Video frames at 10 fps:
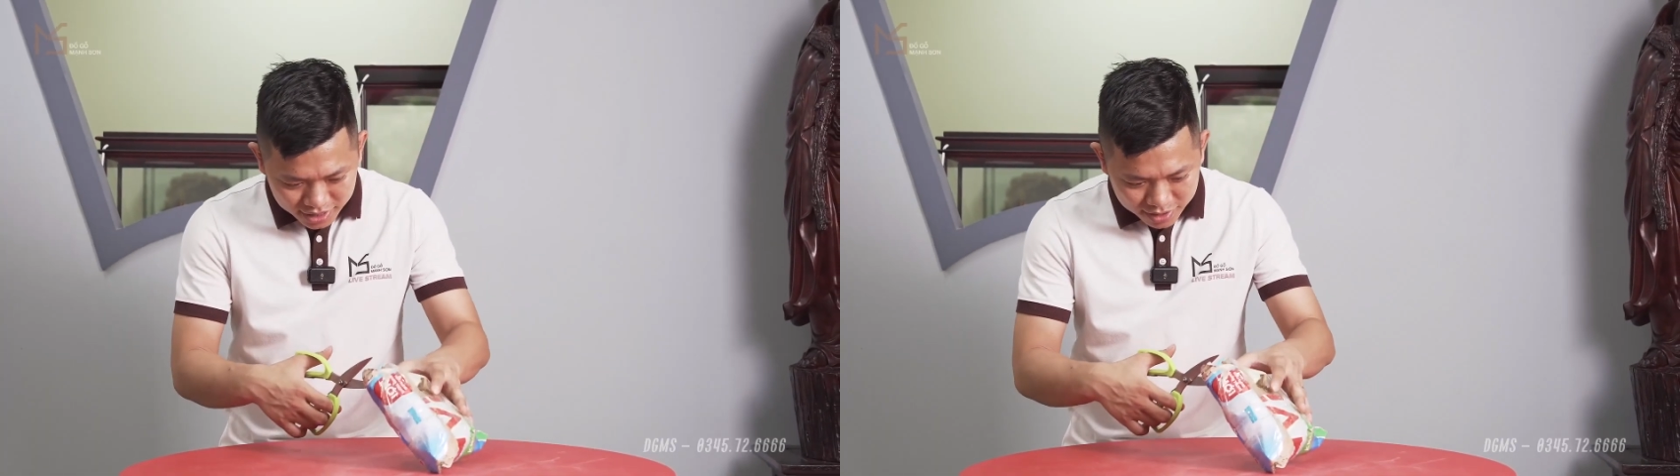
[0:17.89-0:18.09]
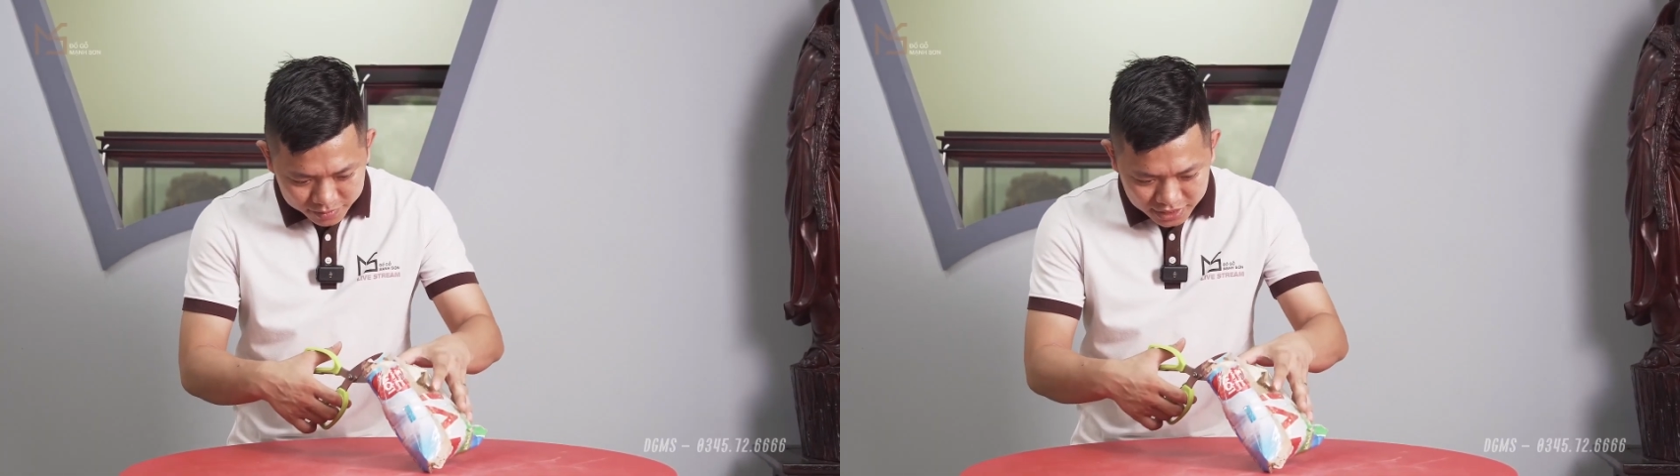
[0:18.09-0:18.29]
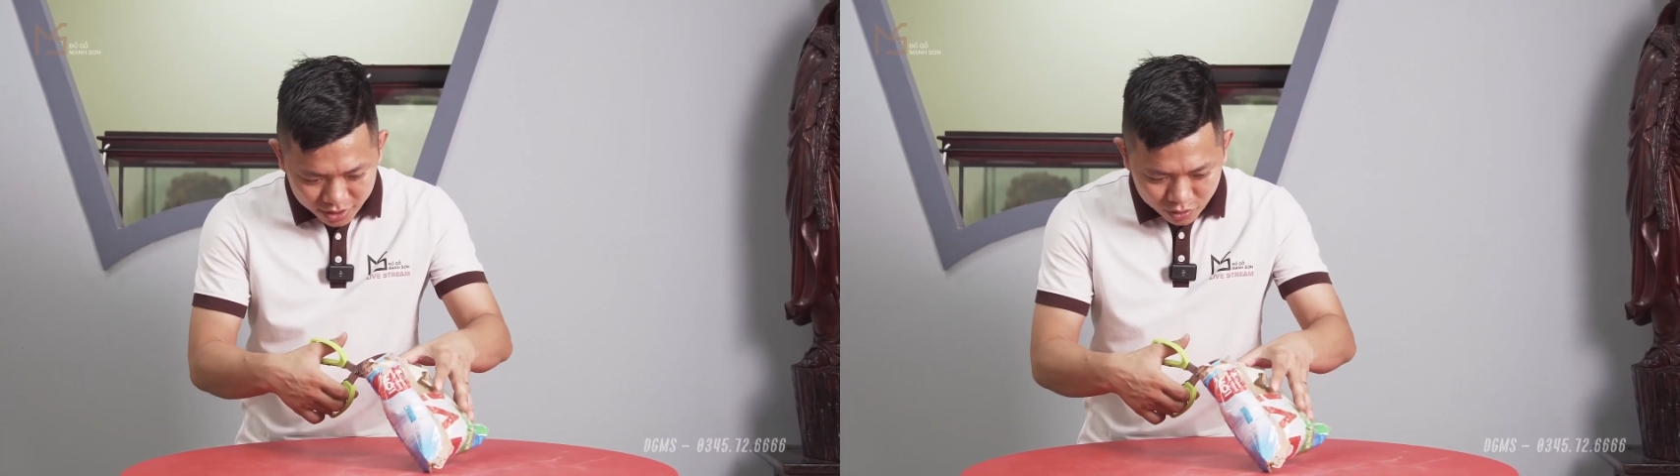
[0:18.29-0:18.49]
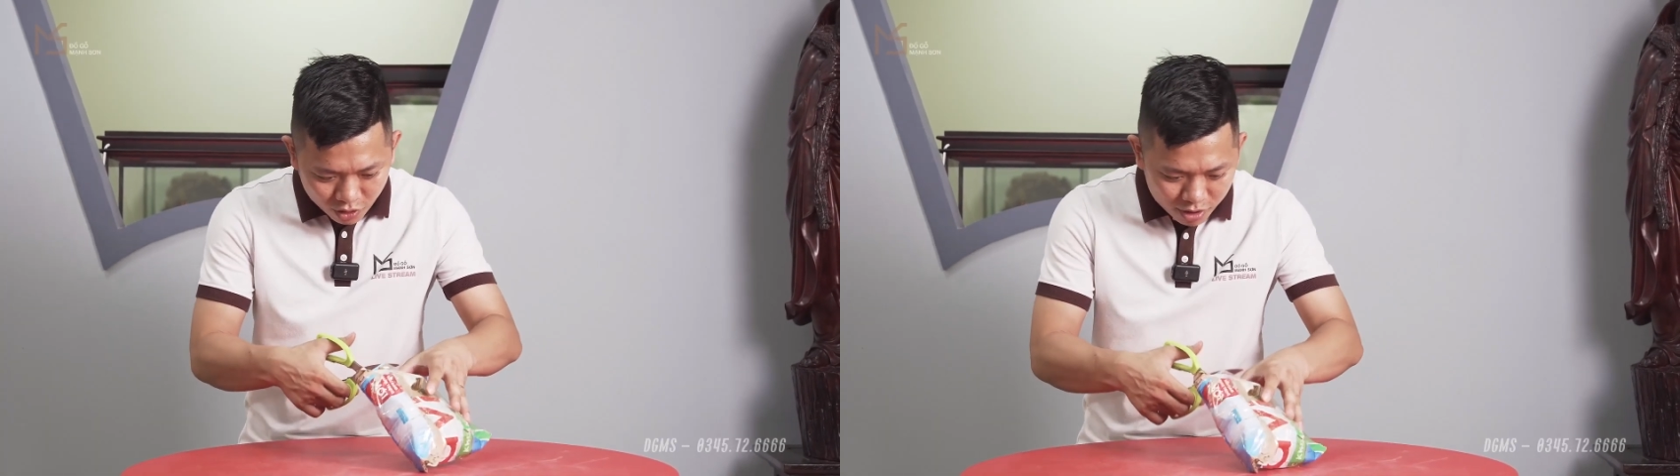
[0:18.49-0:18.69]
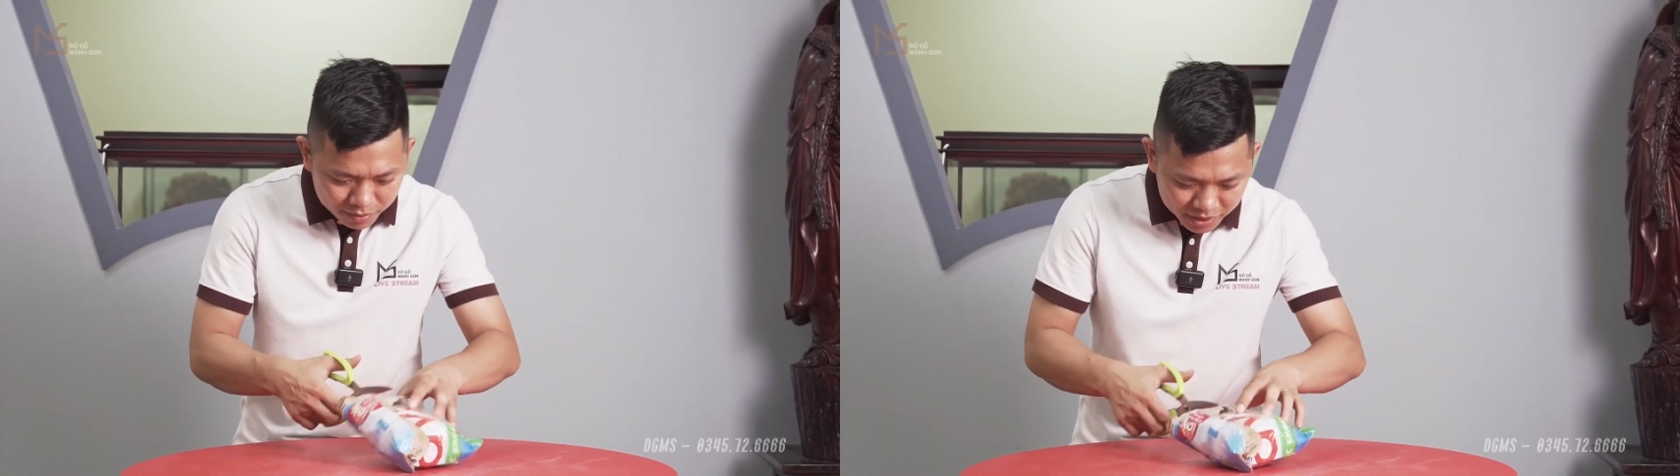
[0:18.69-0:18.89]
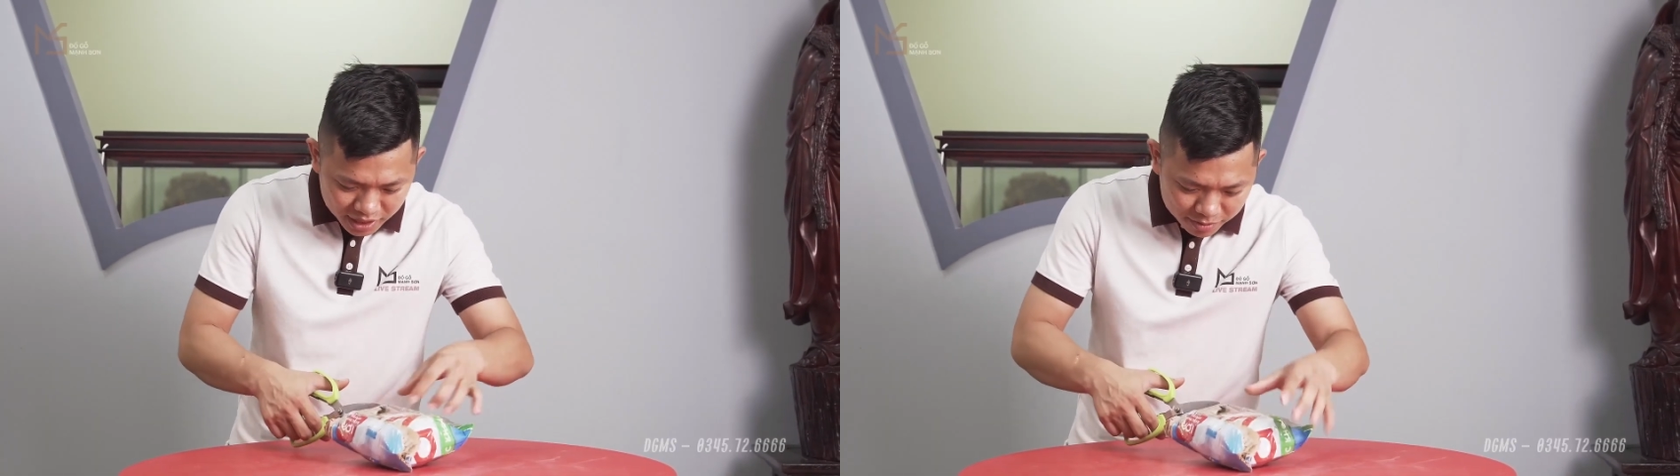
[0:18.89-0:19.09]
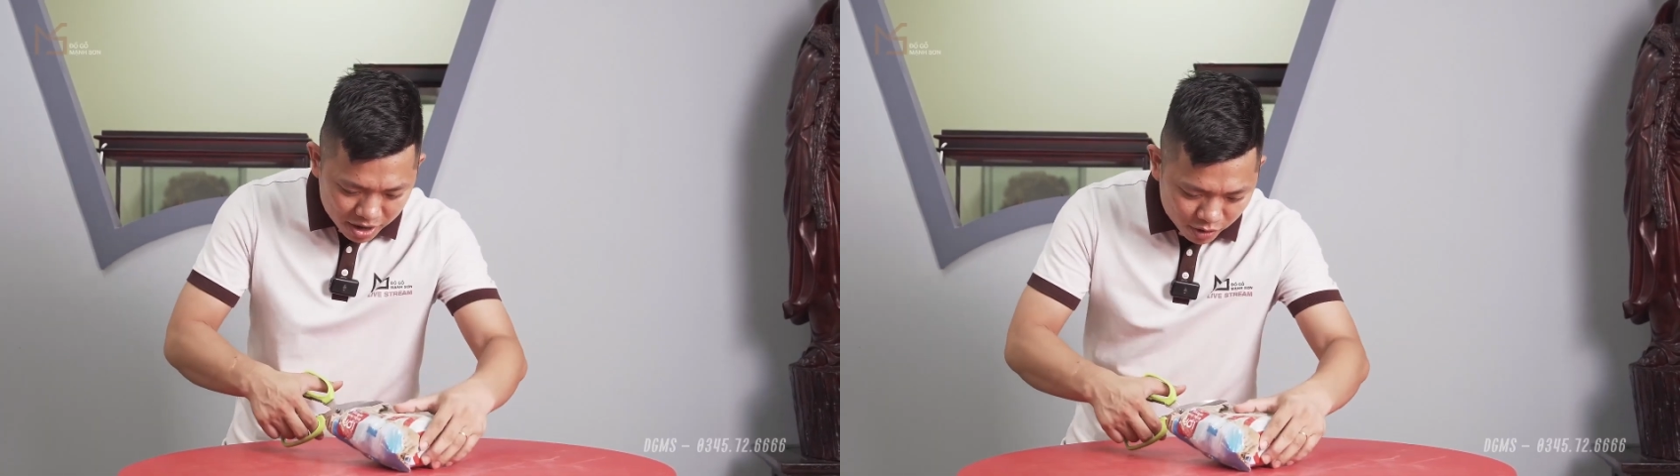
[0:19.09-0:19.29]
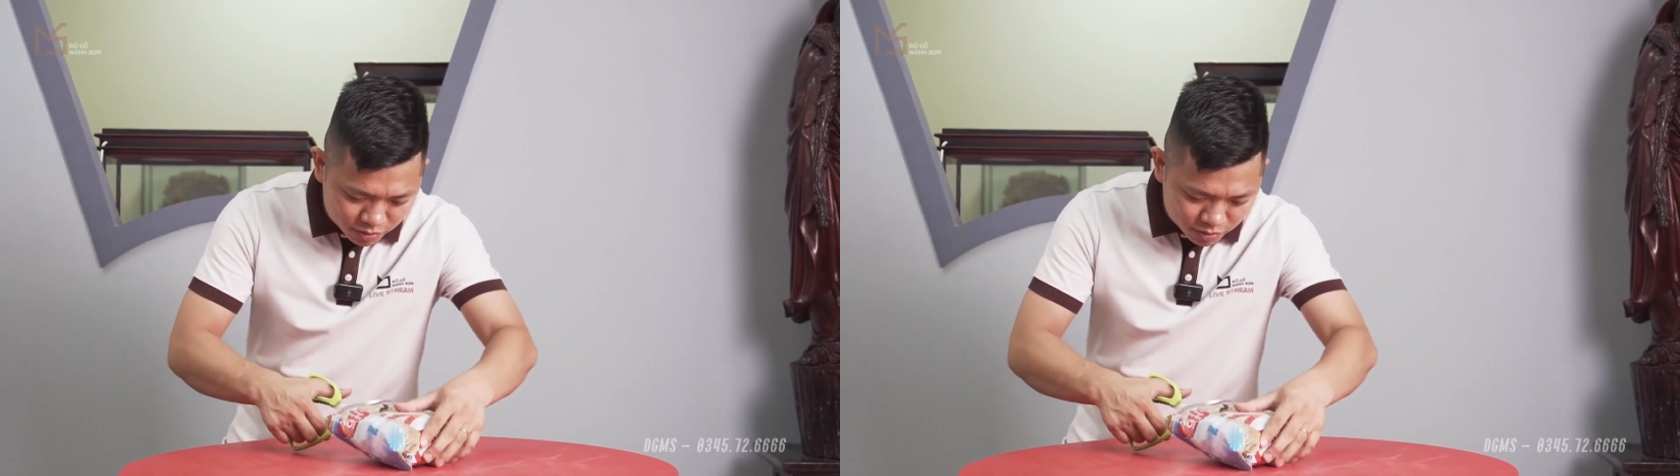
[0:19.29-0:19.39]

kiểm tra gỗ mà bây giờ bảo